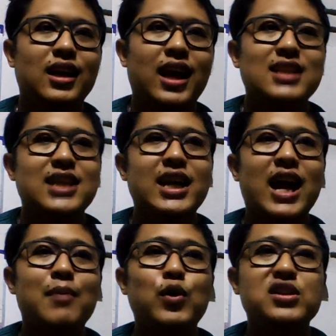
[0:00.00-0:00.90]
การใช้งา
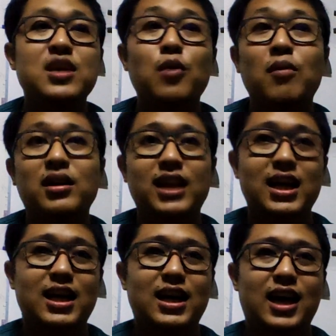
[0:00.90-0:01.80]
นพวกเซอร์โวมอเตอ
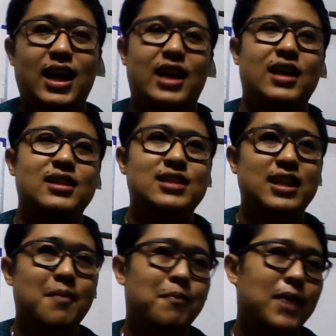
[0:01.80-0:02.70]
ร์อ่าสเต
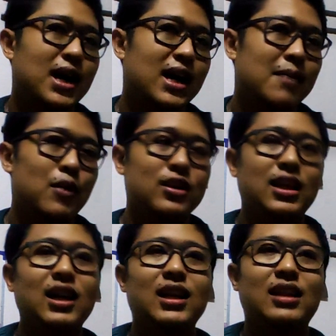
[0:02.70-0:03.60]
ปเปอร์มอเตอ
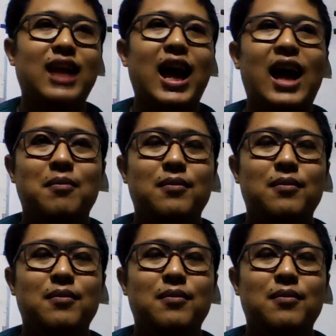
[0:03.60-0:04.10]
ร์ต่าง